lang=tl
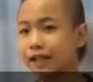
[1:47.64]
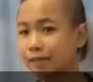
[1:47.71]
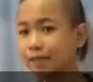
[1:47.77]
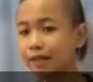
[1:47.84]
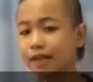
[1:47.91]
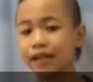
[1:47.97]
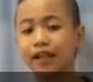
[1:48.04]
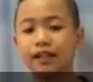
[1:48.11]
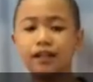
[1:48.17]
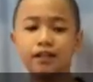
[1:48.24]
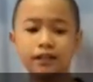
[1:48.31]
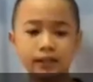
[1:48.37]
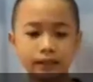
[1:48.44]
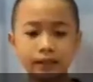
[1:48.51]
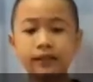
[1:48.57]
liberal.
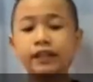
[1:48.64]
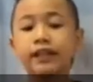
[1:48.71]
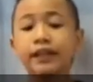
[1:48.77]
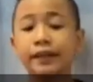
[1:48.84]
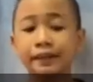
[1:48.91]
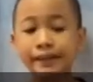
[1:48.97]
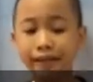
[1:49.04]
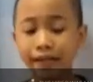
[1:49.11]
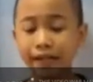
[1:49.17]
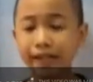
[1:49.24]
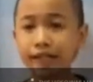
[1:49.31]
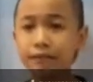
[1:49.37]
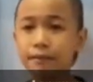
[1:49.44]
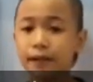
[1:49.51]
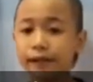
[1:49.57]
Dala
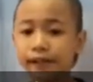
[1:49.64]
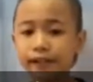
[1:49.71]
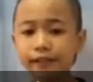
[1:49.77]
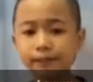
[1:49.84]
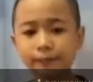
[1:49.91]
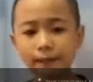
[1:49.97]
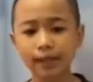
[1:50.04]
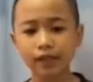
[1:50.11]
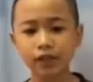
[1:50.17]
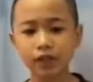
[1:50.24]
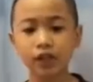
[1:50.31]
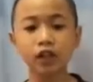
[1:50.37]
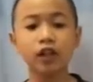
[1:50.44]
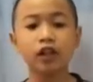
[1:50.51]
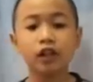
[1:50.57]
ng mga
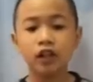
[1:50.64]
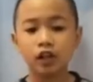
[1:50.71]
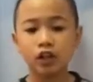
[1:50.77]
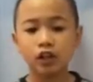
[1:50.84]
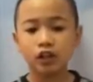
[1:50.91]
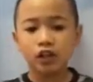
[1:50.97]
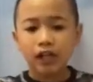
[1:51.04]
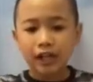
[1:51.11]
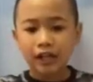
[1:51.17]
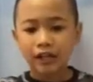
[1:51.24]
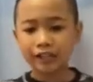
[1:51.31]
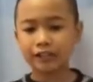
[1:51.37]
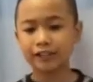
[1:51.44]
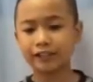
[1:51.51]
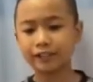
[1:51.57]
Espanyol ang
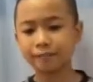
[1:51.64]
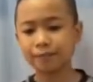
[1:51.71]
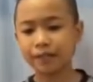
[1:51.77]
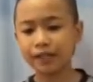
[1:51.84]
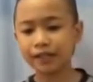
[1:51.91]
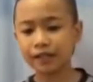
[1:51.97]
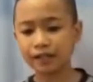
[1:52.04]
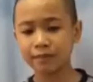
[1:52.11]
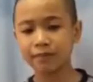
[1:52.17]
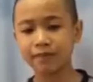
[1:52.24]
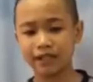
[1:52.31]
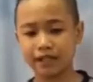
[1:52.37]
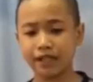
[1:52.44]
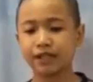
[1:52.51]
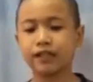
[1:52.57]
kaisipang
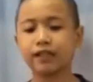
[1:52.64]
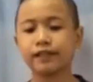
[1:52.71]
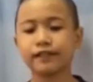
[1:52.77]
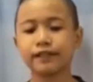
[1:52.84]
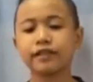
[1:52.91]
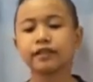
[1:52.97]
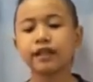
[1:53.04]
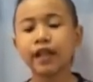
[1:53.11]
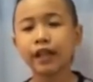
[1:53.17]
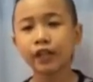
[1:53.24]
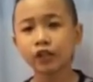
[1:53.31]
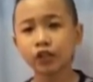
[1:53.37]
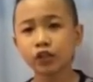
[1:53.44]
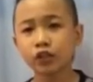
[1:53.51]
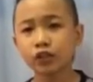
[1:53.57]
liberal na
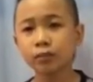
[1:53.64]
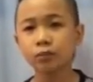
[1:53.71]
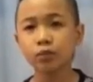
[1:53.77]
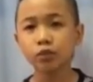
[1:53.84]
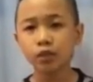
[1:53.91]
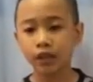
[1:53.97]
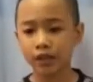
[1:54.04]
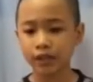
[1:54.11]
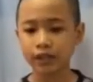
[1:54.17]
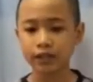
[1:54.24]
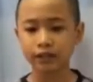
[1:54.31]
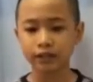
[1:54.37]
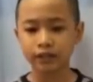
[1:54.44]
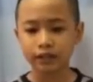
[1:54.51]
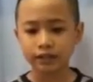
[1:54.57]
ito'y buhat
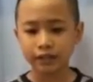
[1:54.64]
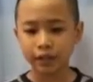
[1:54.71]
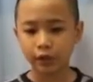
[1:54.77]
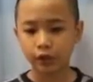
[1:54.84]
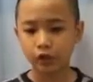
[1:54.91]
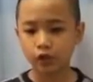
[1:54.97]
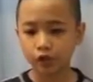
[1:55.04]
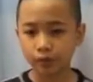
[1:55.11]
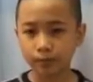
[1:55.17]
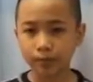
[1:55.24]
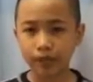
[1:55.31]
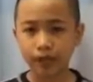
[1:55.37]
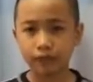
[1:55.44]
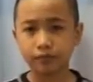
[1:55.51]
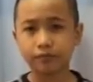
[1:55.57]
sa
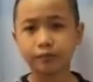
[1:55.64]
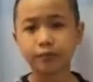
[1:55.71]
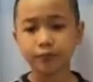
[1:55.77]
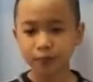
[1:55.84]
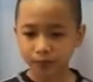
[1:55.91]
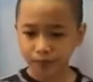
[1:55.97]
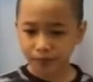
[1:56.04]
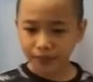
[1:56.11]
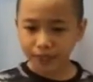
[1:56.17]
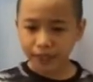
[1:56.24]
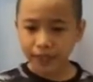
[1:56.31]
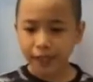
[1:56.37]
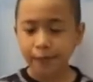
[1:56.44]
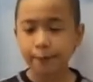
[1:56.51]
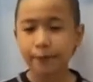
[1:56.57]
Europa.
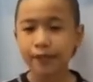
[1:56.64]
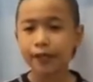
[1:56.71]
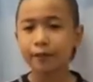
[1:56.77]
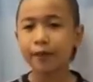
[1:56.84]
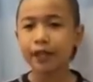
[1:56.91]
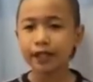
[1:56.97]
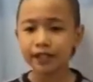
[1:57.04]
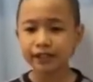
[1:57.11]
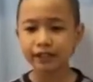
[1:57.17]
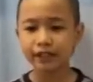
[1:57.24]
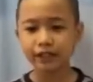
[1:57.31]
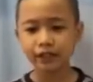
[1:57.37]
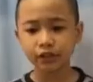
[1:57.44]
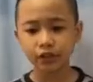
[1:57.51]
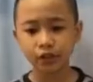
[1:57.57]
Ipinamalas
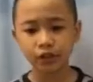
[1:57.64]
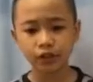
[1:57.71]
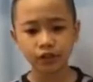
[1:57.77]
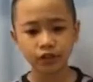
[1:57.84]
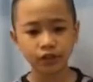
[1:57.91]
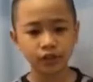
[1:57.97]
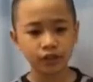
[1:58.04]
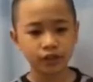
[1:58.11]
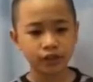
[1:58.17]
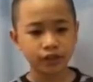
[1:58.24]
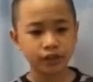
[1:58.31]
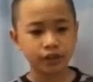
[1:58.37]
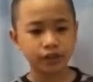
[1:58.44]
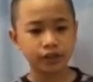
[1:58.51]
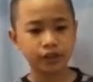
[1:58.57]
ito
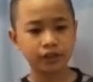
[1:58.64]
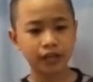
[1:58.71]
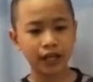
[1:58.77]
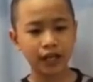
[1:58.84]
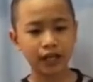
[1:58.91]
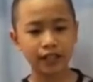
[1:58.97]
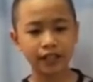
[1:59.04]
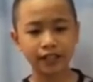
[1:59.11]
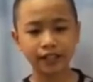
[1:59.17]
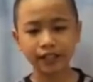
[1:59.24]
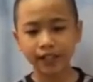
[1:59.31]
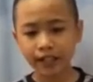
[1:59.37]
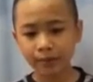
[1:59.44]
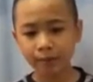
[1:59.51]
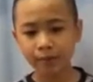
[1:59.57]
sa
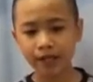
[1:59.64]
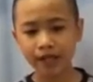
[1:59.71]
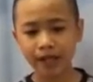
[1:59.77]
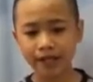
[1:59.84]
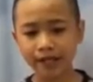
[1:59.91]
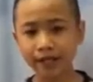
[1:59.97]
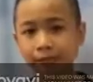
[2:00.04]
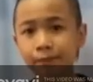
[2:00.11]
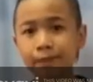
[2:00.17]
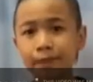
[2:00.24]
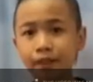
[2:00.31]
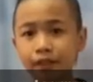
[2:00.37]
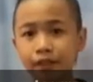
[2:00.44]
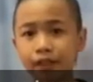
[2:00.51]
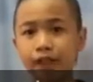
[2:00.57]
kanilang malayang
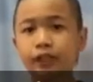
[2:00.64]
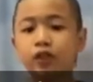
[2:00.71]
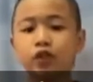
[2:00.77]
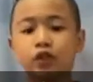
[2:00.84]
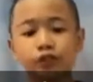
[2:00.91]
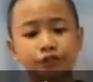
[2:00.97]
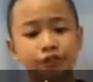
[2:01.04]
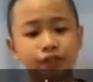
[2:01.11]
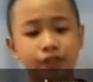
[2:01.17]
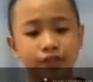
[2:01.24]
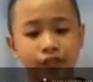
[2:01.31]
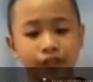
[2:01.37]
pagkilos